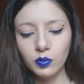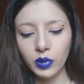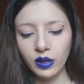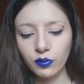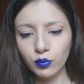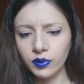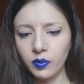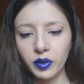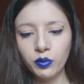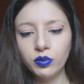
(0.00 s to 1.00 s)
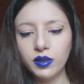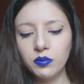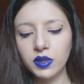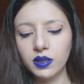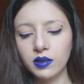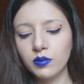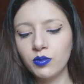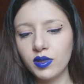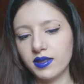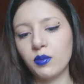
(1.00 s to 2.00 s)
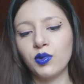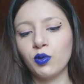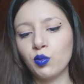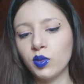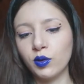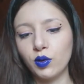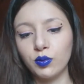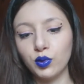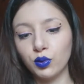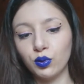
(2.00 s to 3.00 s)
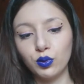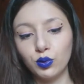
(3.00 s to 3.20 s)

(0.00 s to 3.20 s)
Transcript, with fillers: Bref, on n'a pas goûté, mais moi ça me tente bien comme truc.